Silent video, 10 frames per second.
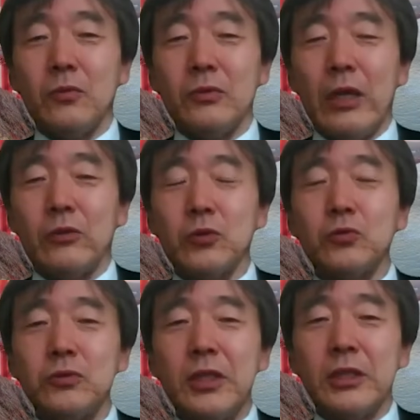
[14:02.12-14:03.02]
この、
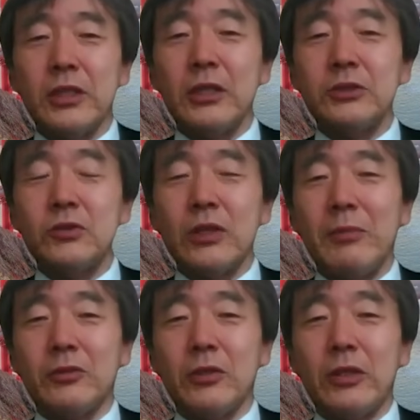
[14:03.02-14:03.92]
所得税に関する
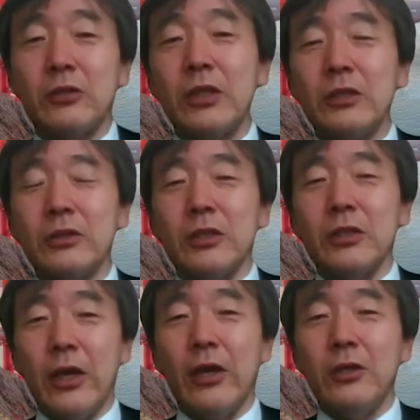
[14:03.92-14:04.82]
壁っていうのはなくなってい
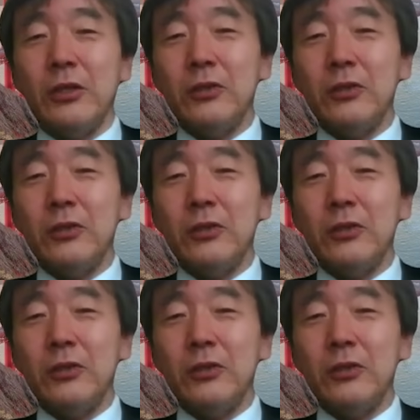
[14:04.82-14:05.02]
て、